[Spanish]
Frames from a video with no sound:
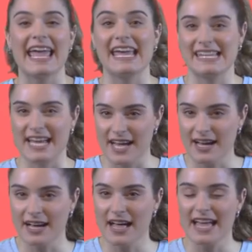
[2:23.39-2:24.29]
el
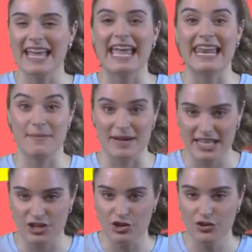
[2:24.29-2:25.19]
naranja, el
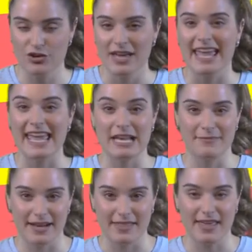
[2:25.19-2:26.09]
amarillo, el
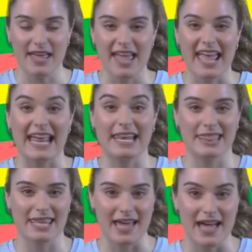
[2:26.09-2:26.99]
verde, el
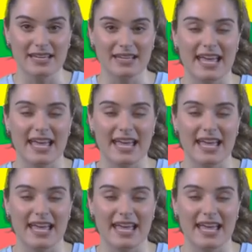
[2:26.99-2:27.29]
cian,